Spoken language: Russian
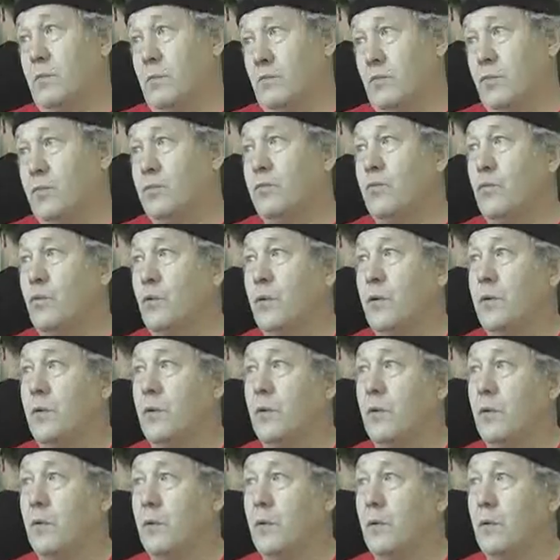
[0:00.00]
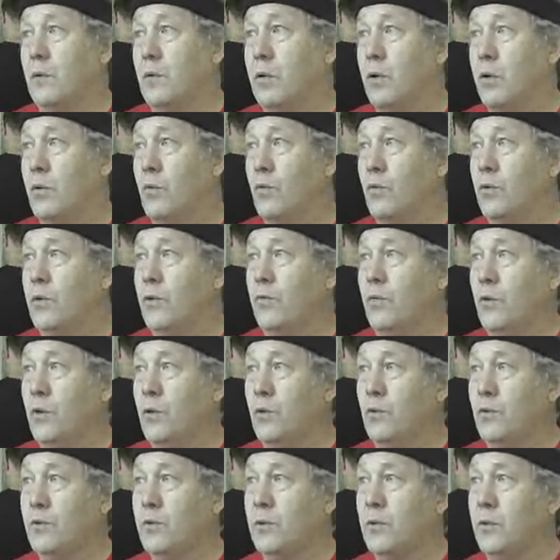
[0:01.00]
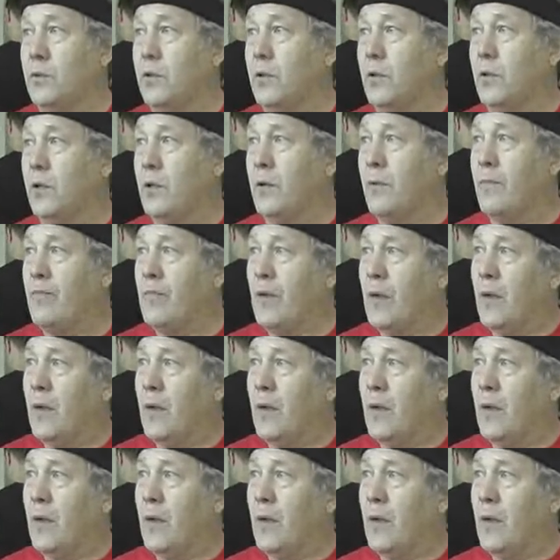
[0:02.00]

В городе культивируются гири.